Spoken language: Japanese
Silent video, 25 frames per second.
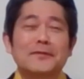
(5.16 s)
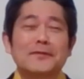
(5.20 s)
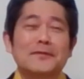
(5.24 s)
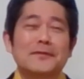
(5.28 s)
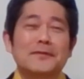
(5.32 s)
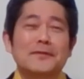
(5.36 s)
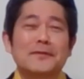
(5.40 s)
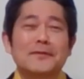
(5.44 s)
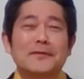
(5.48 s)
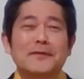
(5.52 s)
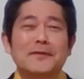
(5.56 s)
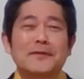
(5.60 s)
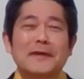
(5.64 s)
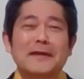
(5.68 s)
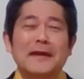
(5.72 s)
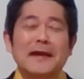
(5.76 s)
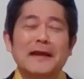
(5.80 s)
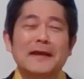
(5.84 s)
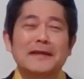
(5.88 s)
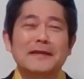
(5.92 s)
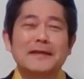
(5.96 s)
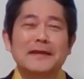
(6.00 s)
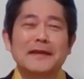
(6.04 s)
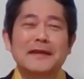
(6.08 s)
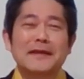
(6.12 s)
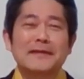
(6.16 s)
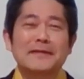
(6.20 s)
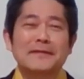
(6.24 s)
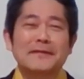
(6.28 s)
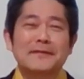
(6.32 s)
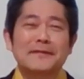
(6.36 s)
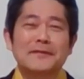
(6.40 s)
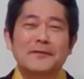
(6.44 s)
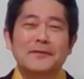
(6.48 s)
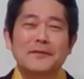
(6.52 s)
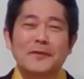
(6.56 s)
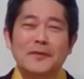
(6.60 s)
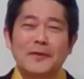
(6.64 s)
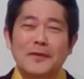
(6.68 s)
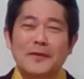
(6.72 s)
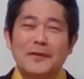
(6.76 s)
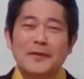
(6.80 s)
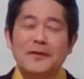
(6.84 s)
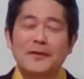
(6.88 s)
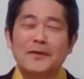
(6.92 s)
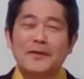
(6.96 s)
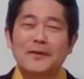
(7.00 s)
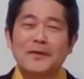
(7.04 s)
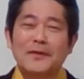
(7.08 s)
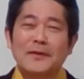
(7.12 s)
の、来年
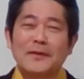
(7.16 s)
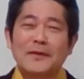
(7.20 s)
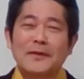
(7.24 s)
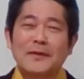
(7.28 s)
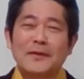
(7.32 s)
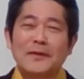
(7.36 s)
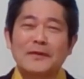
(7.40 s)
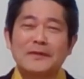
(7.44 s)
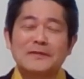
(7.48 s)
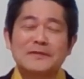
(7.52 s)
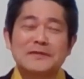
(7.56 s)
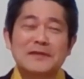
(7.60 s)
の